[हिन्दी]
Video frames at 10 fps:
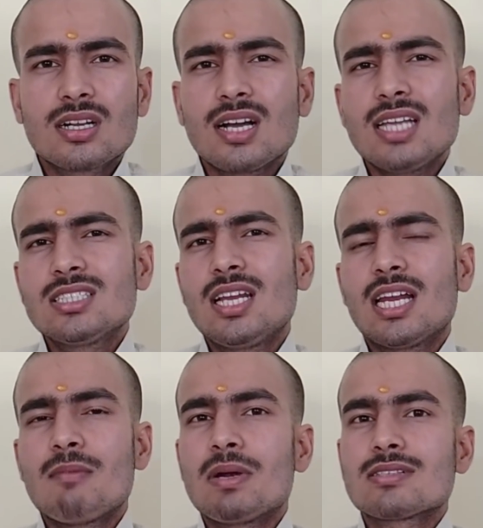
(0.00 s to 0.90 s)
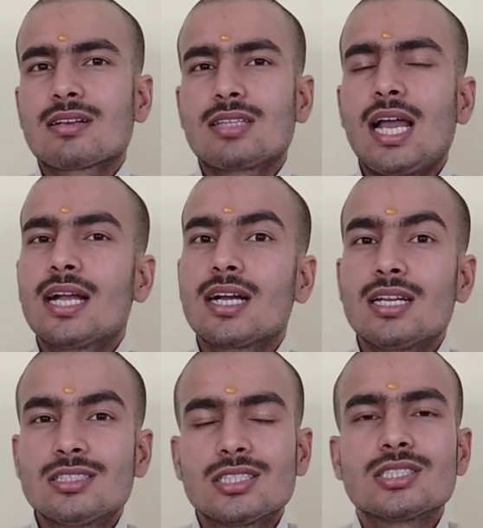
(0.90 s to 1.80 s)
कर्ज लेना पड़ सकता है
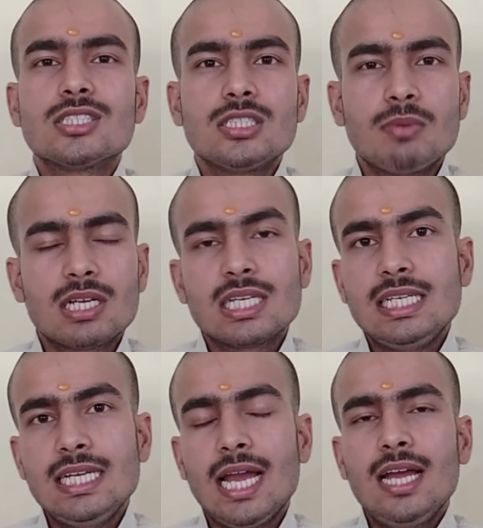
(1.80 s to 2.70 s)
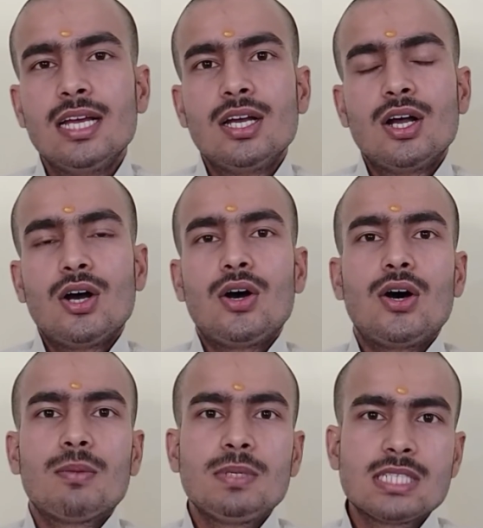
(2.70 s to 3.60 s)
कर्ज की स्थिति बन रही है
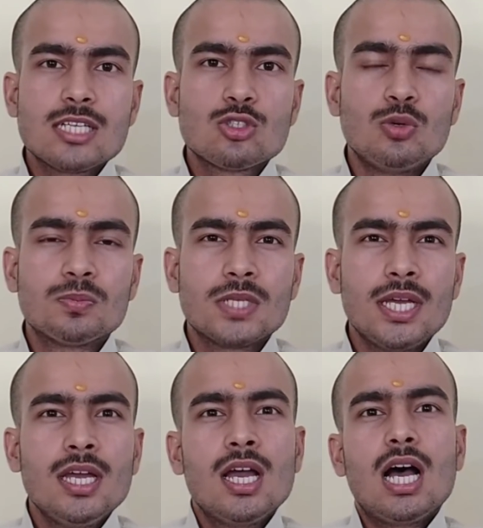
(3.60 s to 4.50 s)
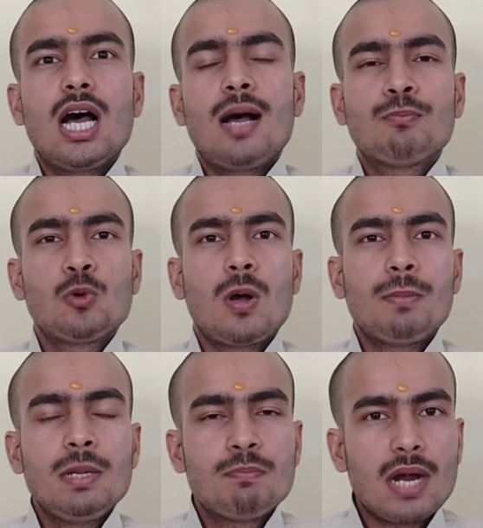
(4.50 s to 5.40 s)
और विशेष रूप से आपको
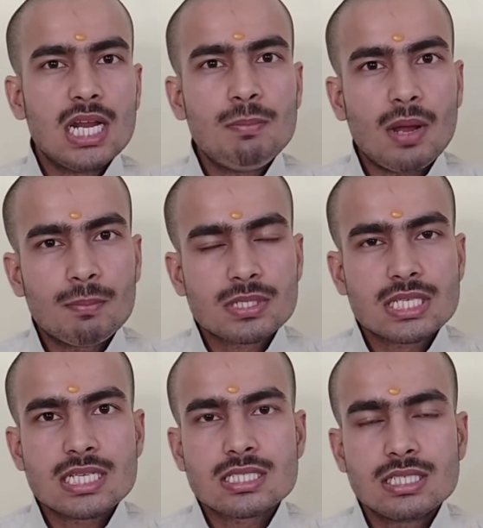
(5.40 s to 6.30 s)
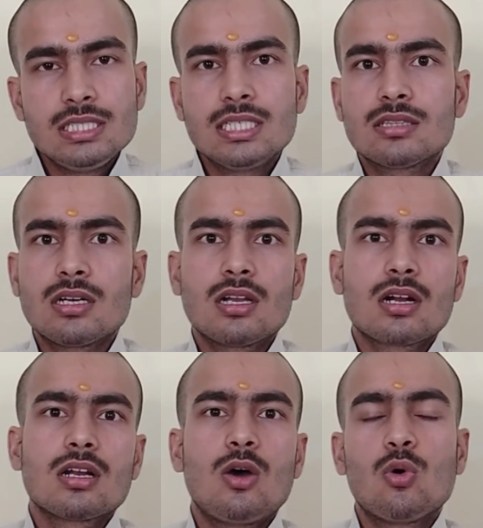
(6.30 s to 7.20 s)
अपनी वाणी पर विशेष नियंत्रण
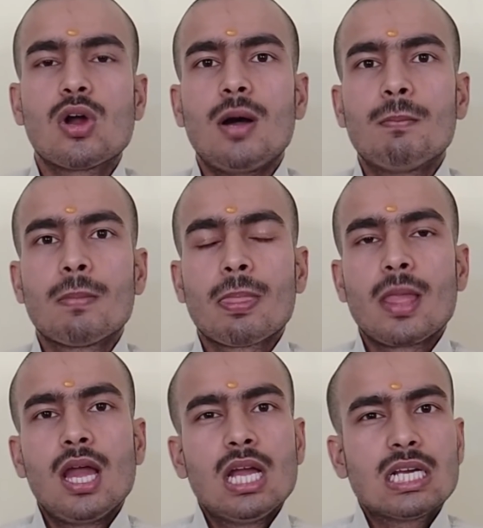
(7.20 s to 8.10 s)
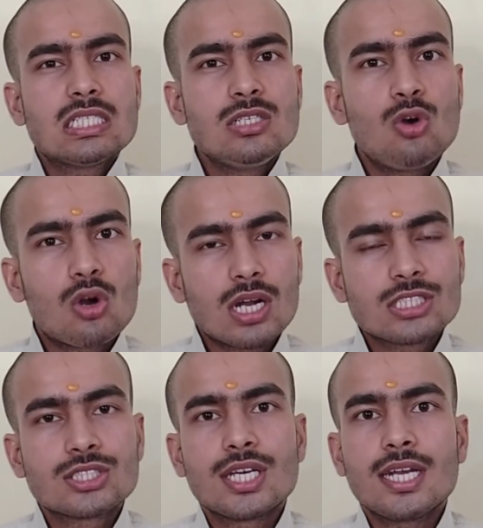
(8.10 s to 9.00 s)
रखना होगा किसी को
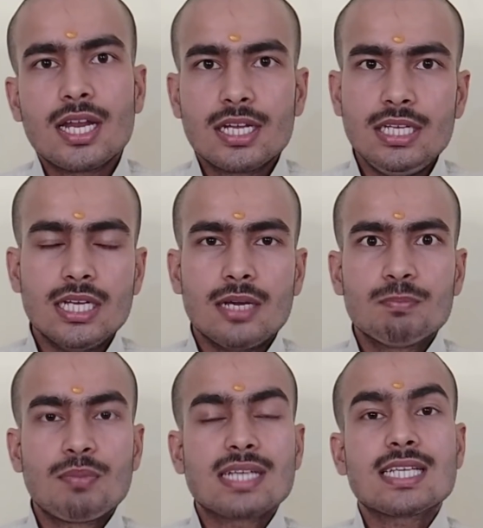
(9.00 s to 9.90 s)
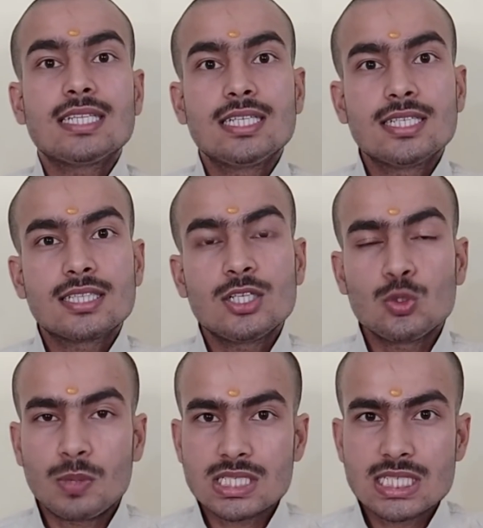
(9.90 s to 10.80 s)
कर्ज देना नहीं है पैसा दे देते हैं
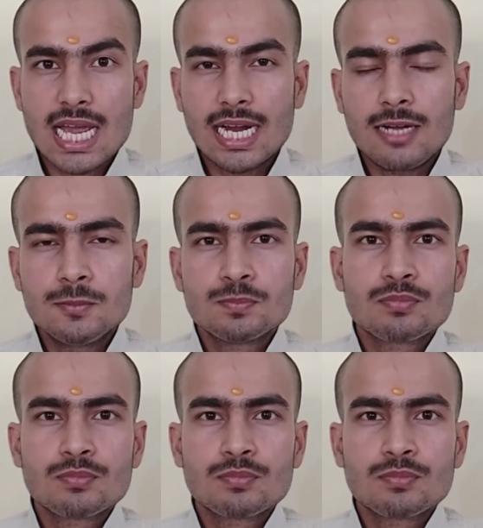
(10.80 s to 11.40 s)
तो फंस जाएगा